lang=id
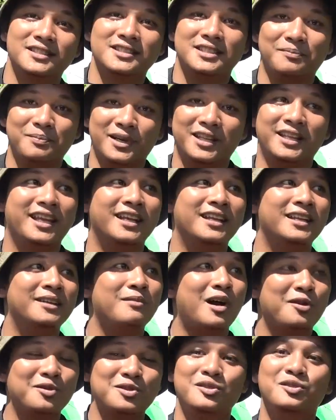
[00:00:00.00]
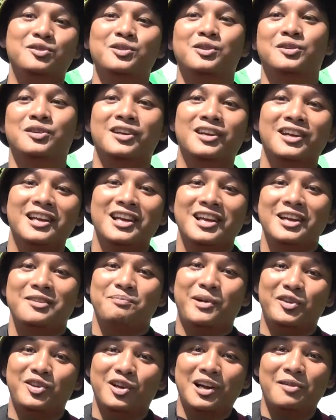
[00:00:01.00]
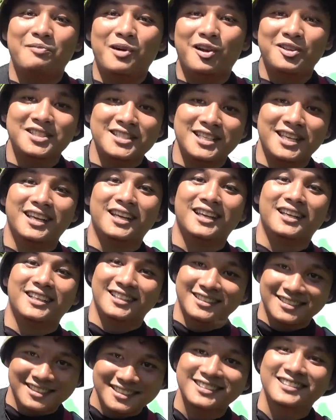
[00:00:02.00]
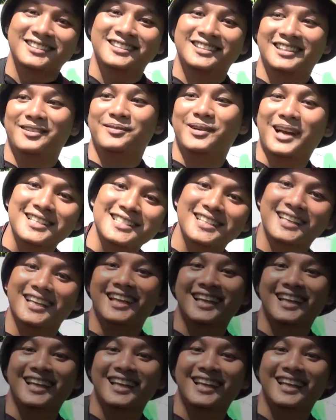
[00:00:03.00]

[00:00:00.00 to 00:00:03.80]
seperti ini bagus untuk pajak kabel Terima kasih.